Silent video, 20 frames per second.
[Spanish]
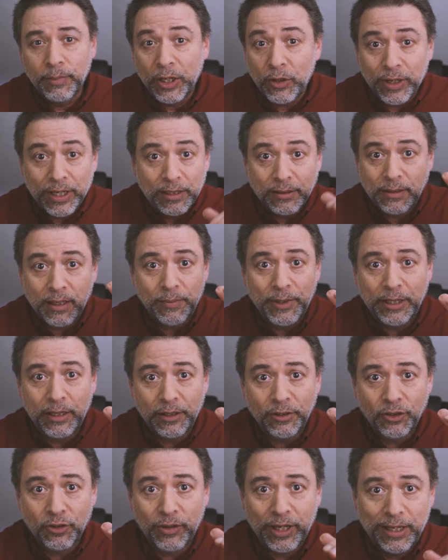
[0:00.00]
pero ahí está mi
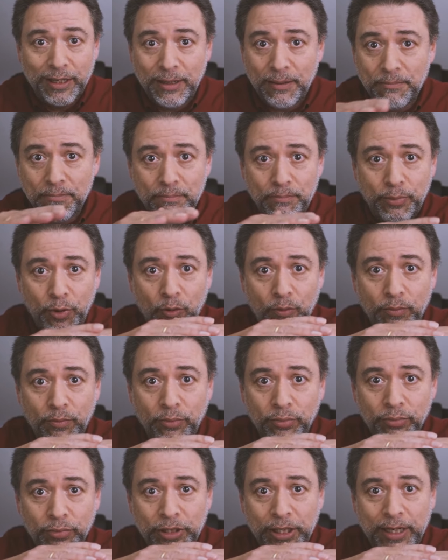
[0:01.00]
techo, ahí,
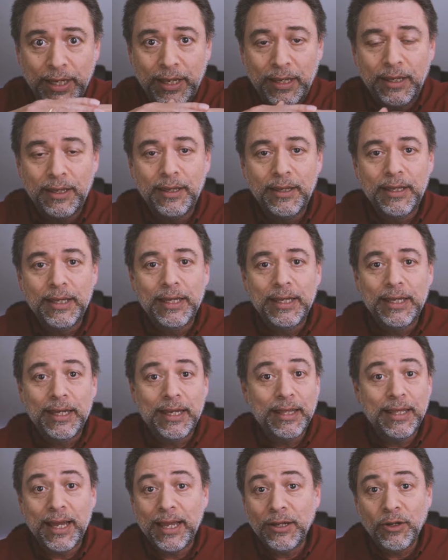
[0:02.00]
¡pum!, llegué
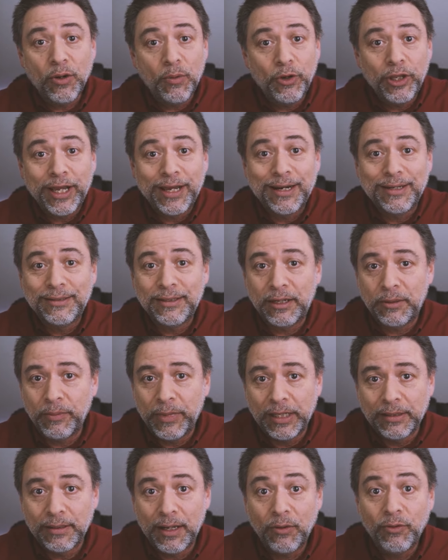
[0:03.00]
y de ahí no voy a crecer
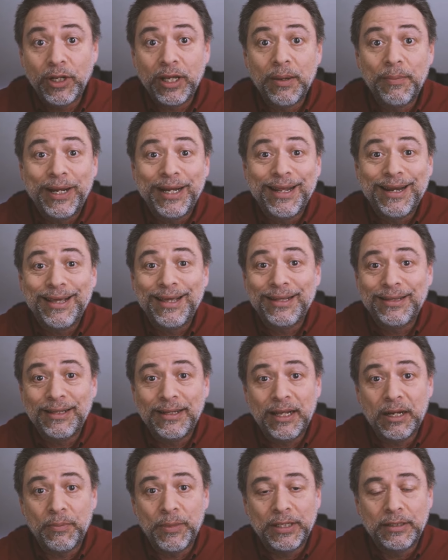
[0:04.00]
más. La única manera de
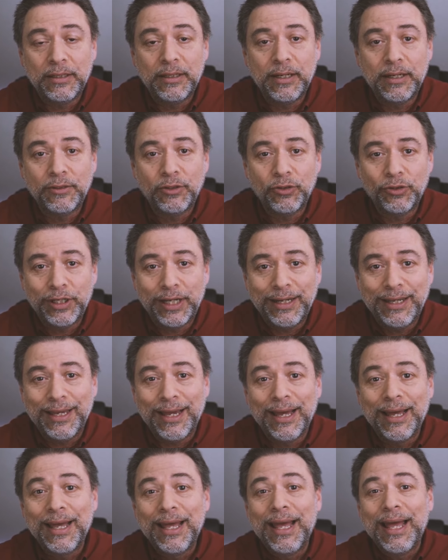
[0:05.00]
tener más ingresos
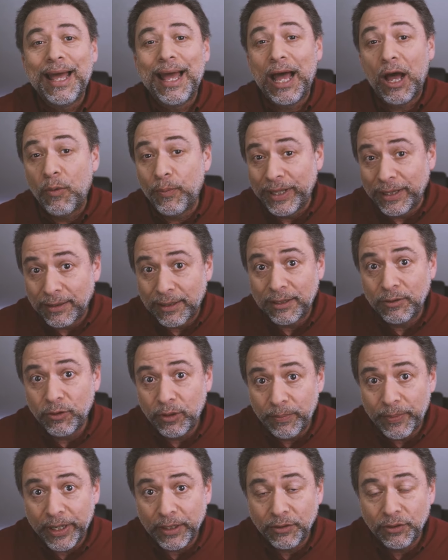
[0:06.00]
sería
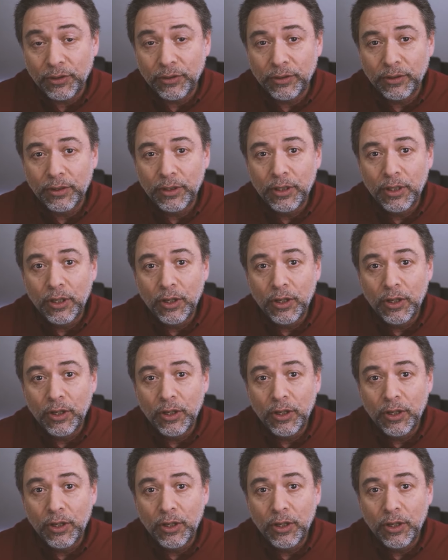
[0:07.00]
aumentando el precio